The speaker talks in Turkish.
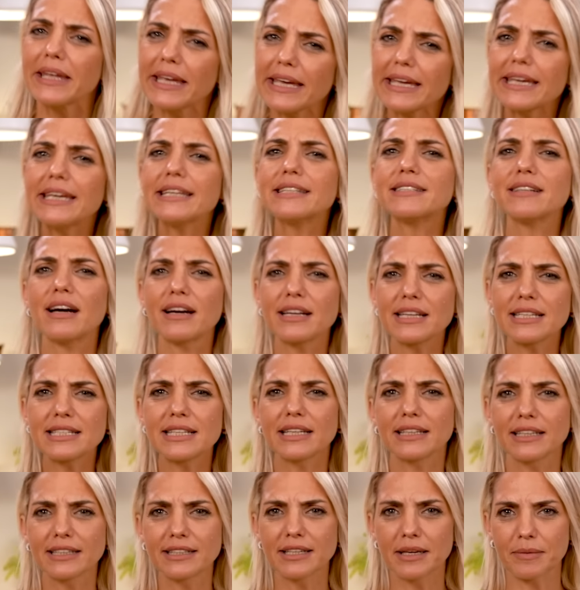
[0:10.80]
iki tane
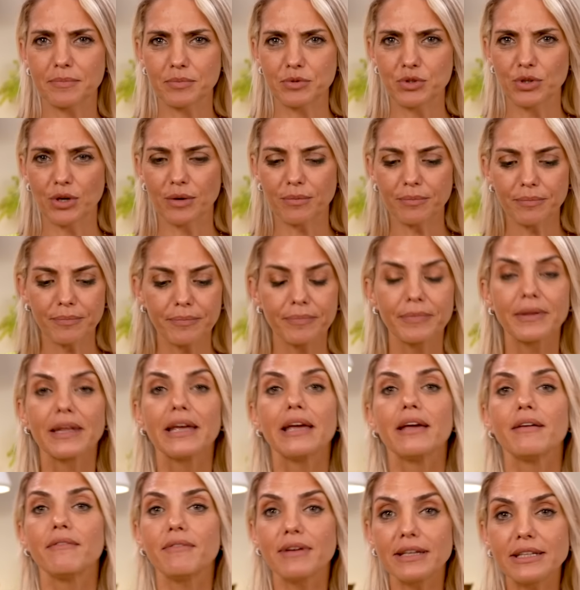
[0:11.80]
salata yapacağım.
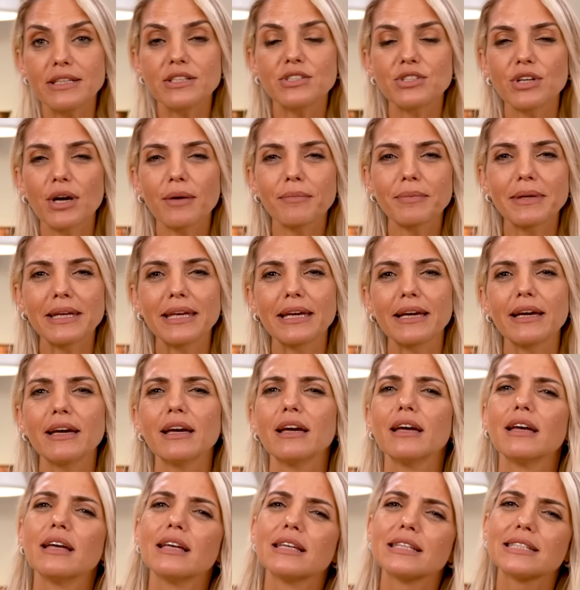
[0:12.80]
Ve diyeceğim ki
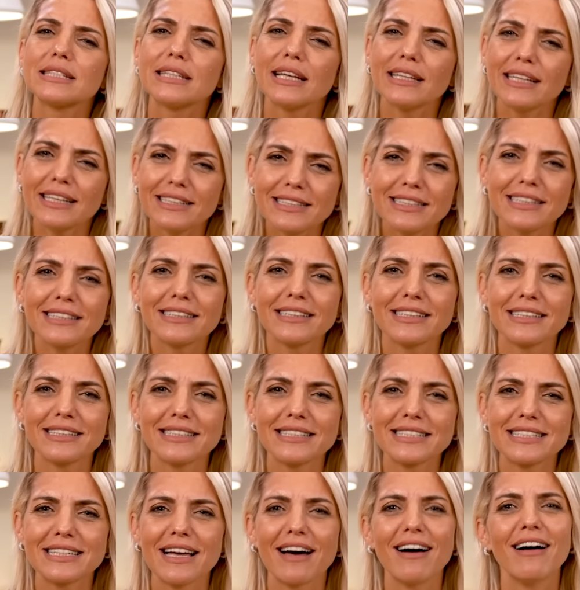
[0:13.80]

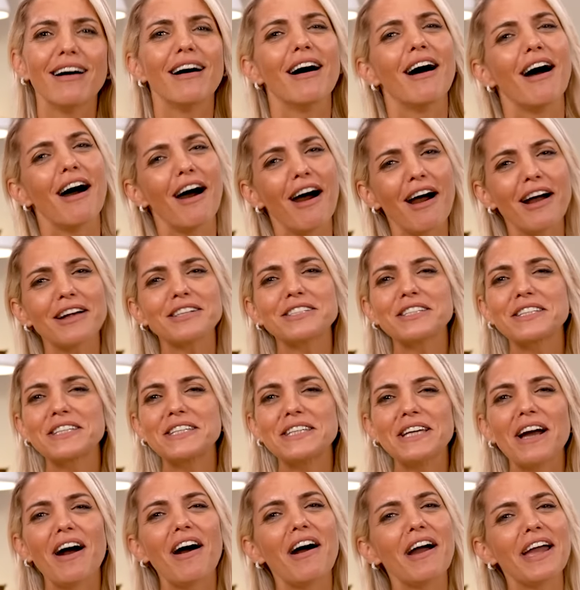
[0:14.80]
salatalarınıza
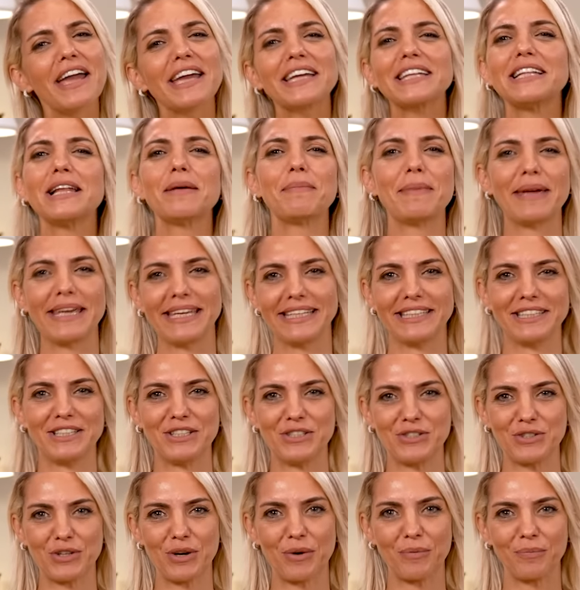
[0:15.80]
artık yağ eklemeyin
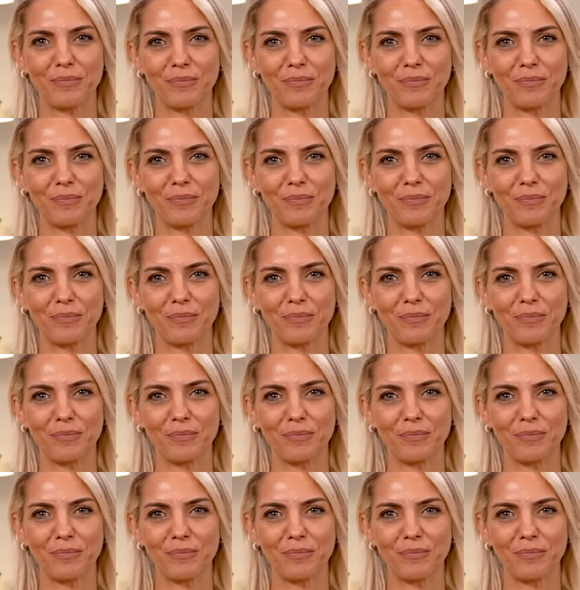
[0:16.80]
diyeceğim.